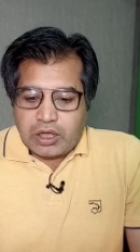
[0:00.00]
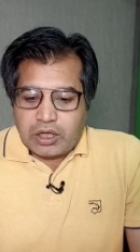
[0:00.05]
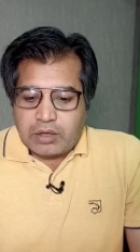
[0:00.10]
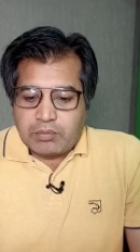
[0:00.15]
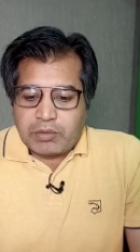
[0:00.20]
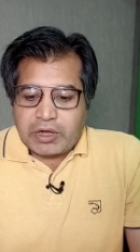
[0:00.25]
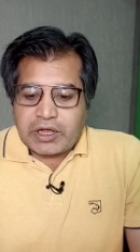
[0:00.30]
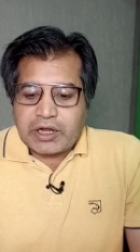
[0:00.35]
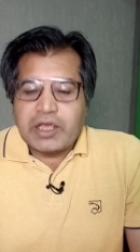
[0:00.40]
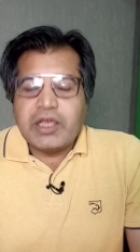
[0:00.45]

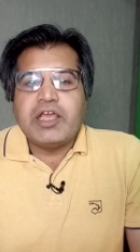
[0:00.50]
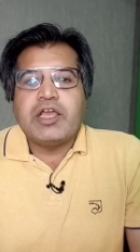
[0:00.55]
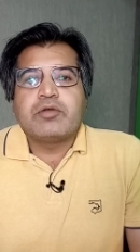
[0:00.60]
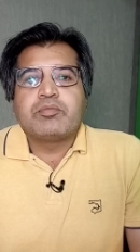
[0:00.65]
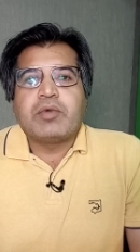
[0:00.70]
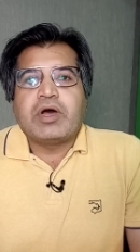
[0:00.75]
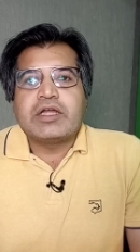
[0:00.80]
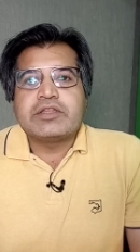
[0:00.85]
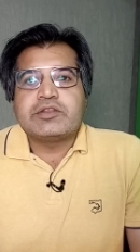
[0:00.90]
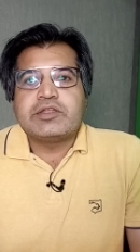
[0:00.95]
मगर एक
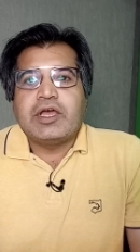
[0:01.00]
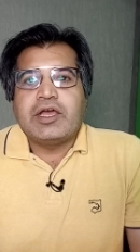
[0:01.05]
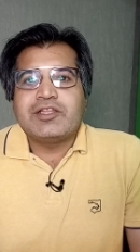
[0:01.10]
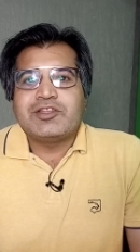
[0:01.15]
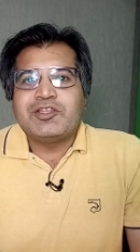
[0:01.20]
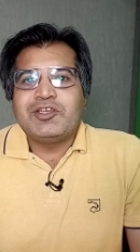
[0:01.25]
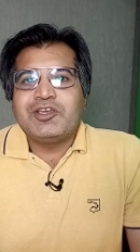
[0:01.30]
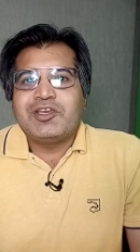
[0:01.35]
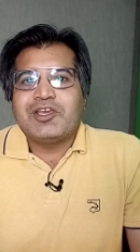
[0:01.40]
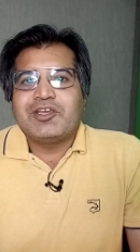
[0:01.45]
बात तय
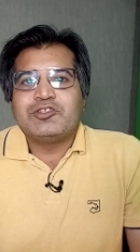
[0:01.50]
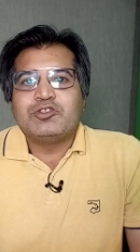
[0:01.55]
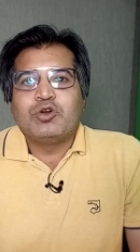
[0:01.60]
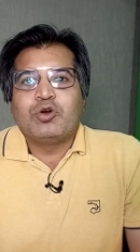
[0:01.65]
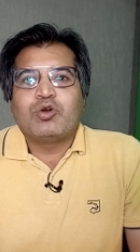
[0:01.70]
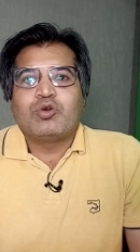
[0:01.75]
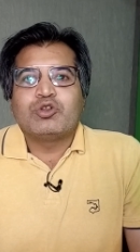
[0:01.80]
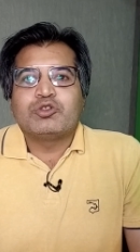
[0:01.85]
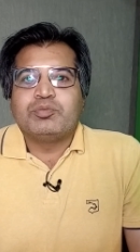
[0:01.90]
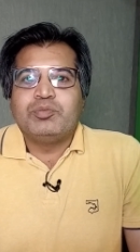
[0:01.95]
थी कि जो
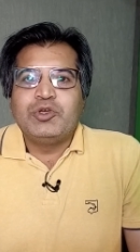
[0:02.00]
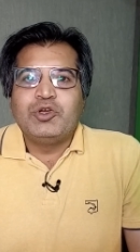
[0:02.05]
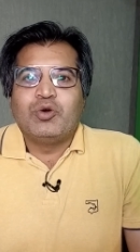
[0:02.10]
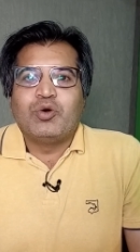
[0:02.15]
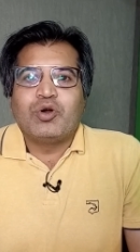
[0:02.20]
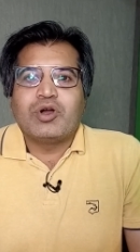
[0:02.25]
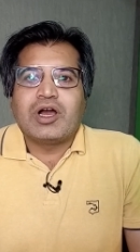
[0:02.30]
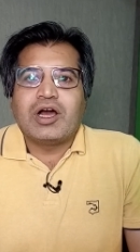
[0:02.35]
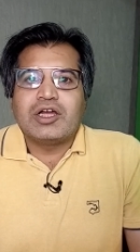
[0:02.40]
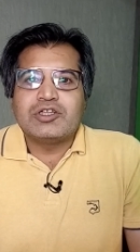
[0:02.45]
कुछ भी
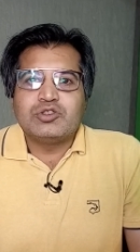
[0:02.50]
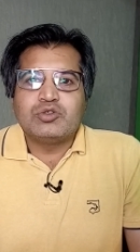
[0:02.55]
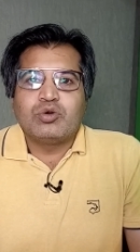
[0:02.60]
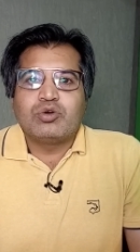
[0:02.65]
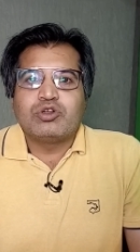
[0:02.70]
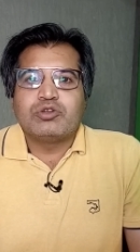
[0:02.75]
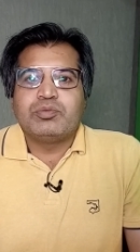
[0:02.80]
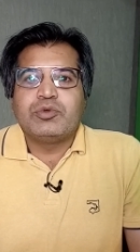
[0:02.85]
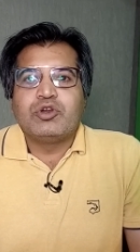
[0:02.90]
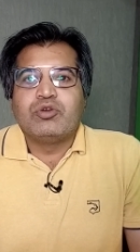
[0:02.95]
होगा जो
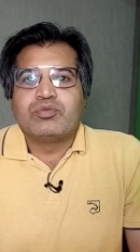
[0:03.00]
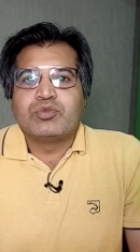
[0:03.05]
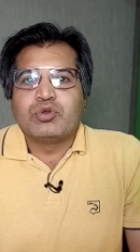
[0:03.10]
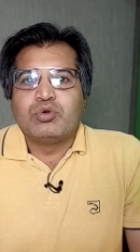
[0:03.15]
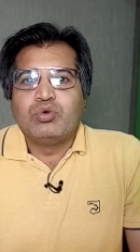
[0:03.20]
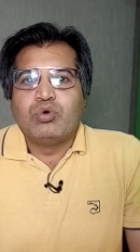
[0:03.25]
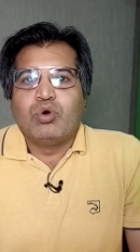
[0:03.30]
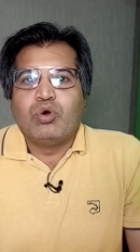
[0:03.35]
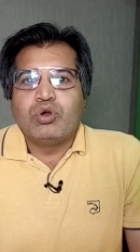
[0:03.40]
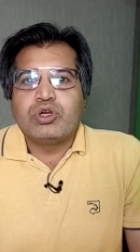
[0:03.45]
कुछ भी
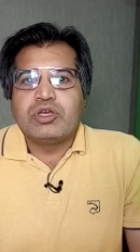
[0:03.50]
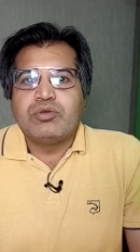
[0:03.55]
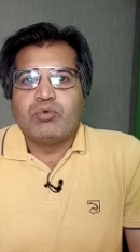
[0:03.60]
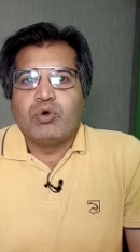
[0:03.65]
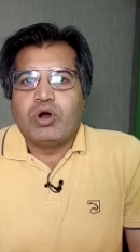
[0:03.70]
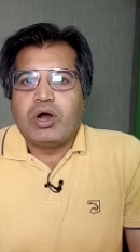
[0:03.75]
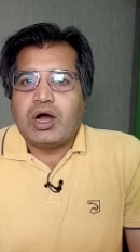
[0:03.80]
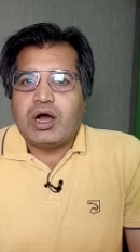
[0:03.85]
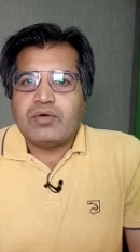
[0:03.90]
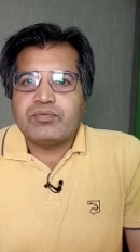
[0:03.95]
गुफ्तु होगी वो
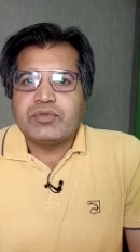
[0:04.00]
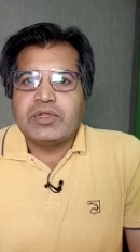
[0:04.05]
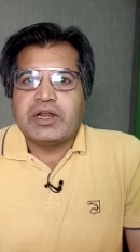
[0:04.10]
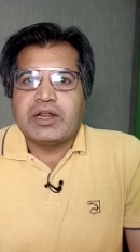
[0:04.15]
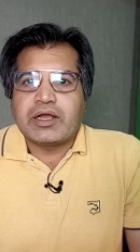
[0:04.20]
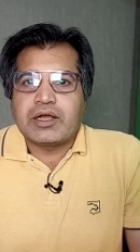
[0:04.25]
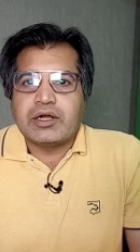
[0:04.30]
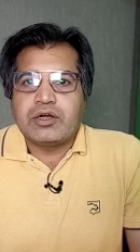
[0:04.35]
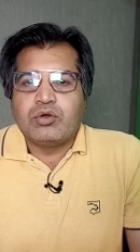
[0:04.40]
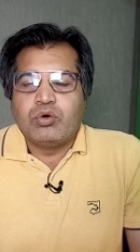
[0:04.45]
ऑफ द
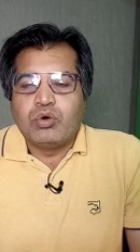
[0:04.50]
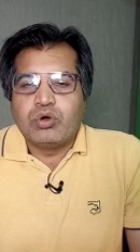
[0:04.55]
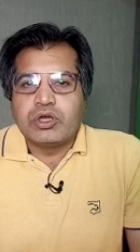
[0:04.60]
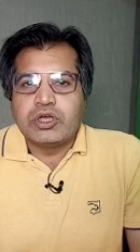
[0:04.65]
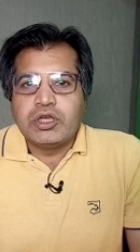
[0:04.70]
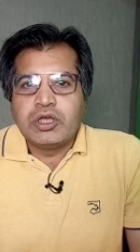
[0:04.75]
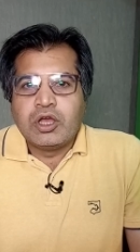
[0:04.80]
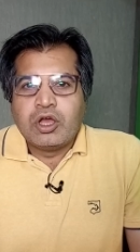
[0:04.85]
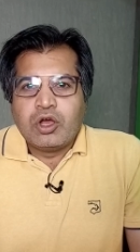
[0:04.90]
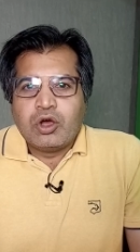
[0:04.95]
रिकॉर्ड
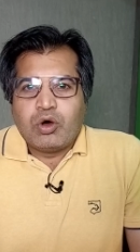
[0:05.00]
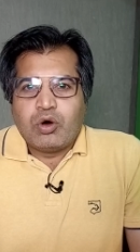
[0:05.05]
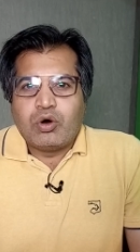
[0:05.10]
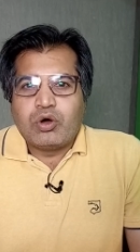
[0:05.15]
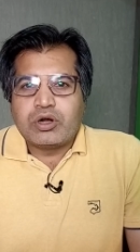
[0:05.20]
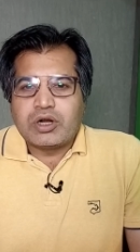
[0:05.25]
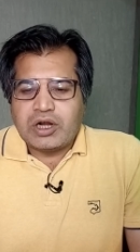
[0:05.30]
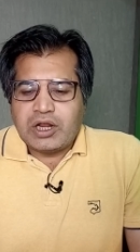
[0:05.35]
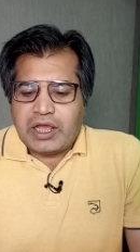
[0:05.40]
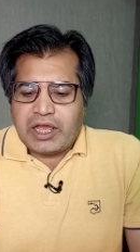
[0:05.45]
होगी
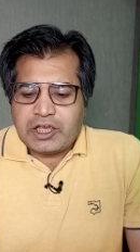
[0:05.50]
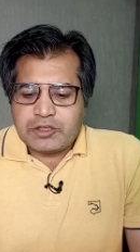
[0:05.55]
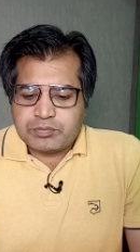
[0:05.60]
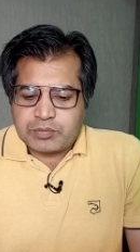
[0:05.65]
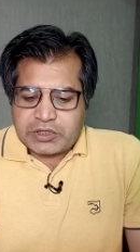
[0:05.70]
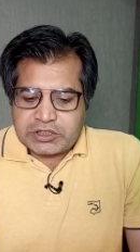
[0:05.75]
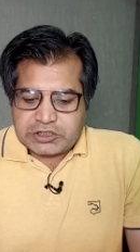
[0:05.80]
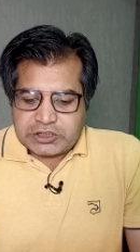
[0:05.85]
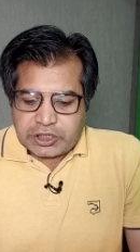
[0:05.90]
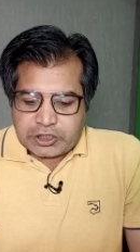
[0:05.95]
और एज़
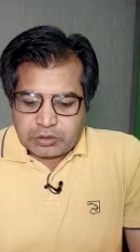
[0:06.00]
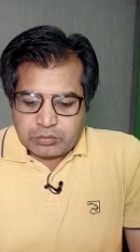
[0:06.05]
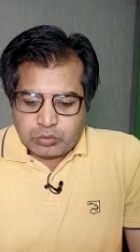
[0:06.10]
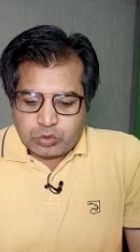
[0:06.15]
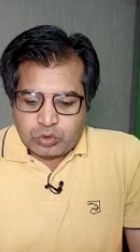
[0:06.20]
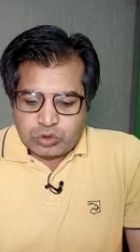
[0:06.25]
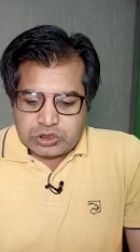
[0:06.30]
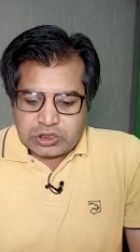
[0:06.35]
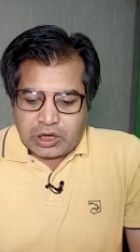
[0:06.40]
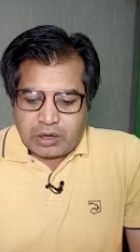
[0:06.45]
पर चैटम
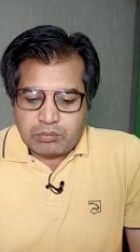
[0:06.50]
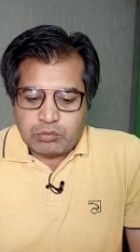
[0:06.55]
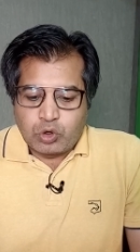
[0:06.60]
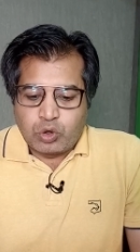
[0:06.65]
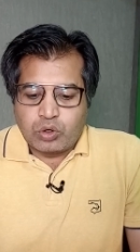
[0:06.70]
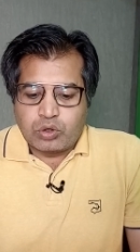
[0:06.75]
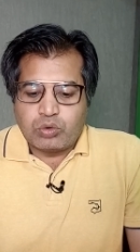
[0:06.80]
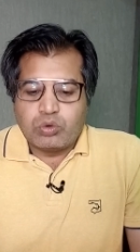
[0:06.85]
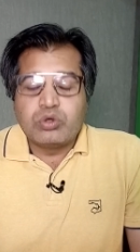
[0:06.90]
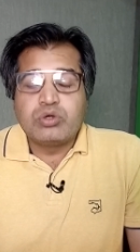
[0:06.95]
रूल्स हम
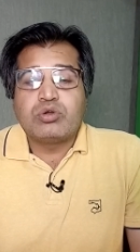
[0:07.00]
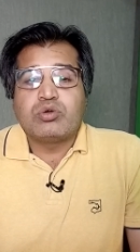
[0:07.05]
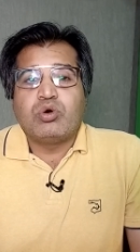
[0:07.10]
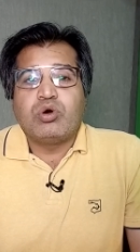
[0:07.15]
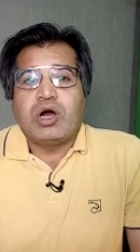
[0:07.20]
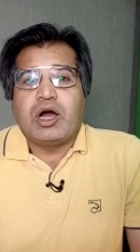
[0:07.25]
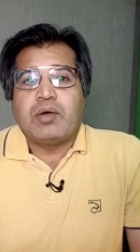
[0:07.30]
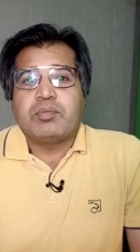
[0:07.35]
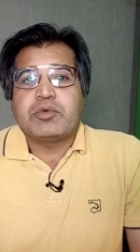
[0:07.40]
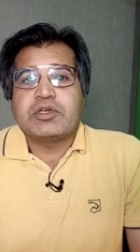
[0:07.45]
लोग उनको
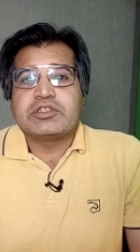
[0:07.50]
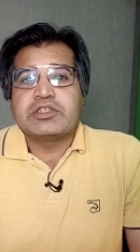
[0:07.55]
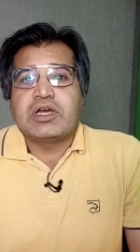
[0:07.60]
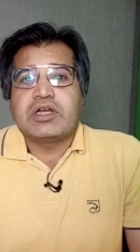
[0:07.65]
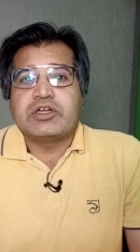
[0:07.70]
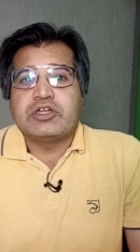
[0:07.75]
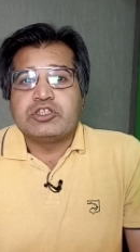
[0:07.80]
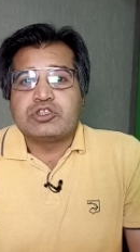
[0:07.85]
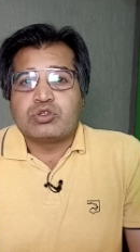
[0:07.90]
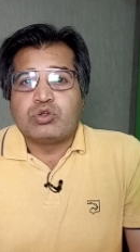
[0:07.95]
आपके
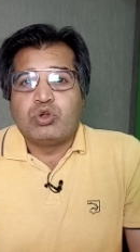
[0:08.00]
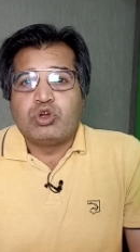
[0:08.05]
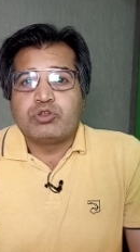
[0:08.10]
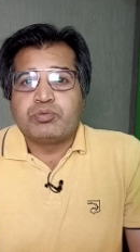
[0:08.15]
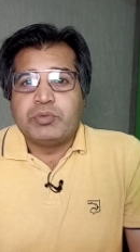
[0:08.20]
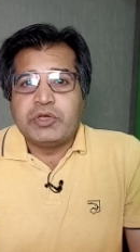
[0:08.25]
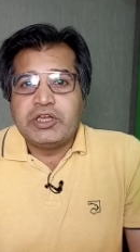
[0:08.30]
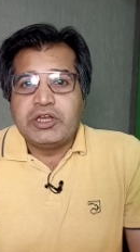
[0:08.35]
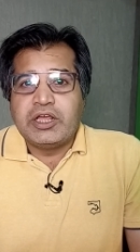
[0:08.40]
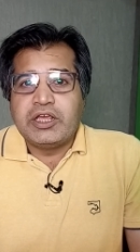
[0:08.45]
साथ डिस्क्लोज
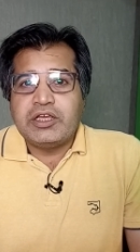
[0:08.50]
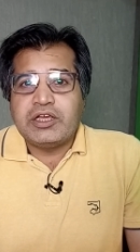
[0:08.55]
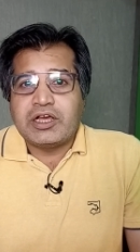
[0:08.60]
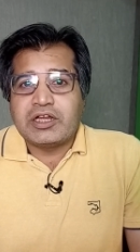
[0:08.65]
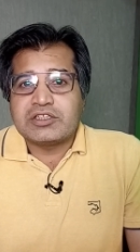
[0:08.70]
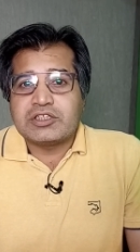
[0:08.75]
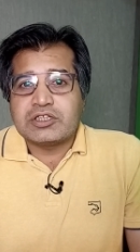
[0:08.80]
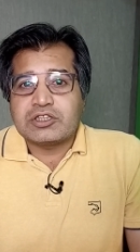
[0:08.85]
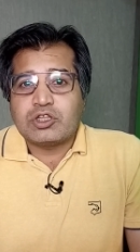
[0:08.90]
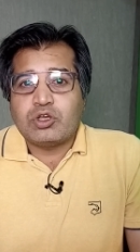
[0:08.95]
भी नहीं कर
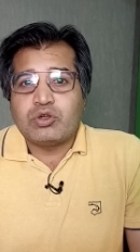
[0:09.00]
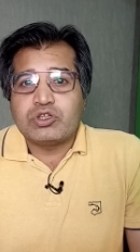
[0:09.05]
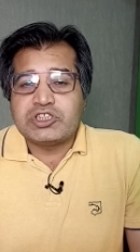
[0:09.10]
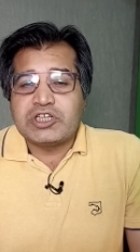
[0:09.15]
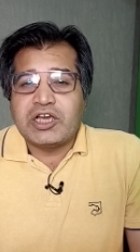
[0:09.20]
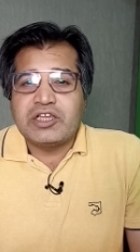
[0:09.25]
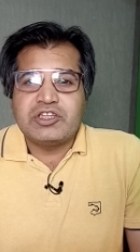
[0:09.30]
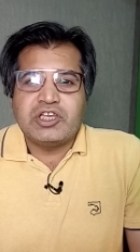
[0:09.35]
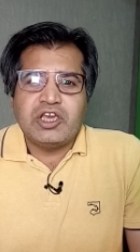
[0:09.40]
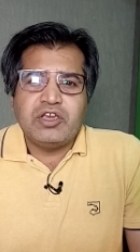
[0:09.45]
सकते और
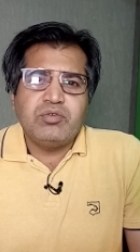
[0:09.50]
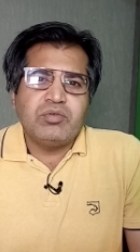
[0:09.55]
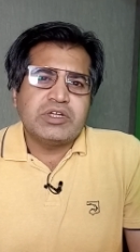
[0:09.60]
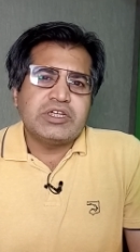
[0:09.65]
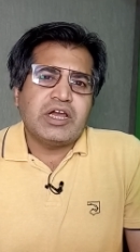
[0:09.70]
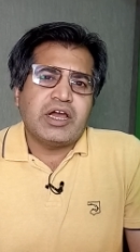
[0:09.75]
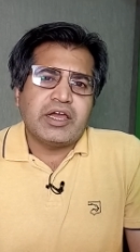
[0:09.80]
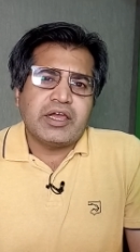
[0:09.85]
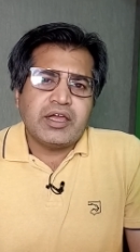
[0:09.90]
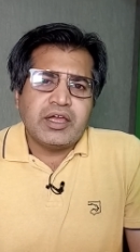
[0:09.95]
शायद यही
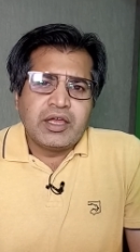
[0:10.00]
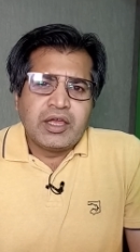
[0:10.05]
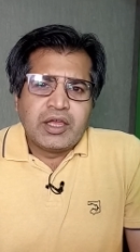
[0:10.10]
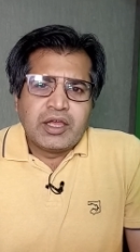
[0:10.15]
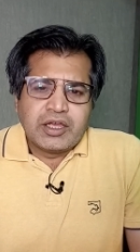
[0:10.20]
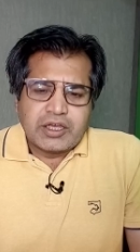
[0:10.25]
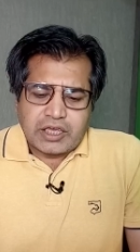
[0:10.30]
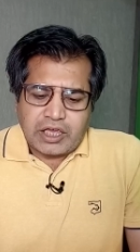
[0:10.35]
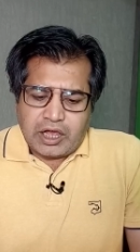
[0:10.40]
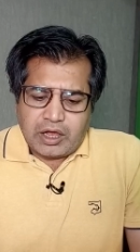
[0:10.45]
वजह है
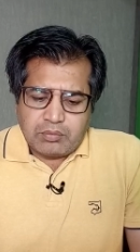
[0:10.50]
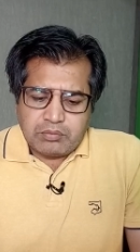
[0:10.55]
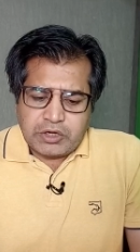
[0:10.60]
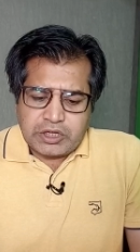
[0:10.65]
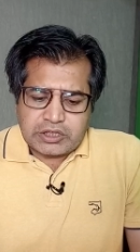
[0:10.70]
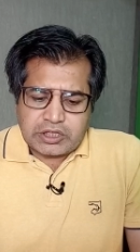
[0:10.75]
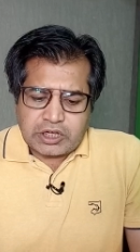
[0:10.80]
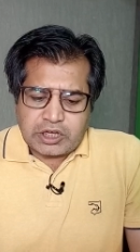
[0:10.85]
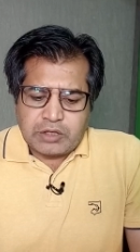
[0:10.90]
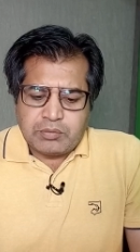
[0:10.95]
कि हमने
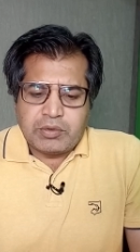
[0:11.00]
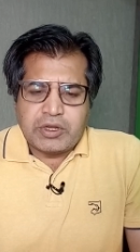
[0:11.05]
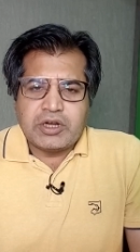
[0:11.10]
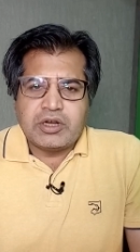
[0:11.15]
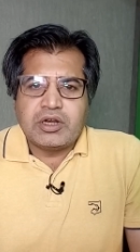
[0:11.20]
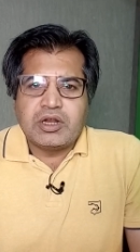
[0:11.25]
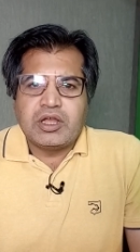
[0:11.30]
तकरीबन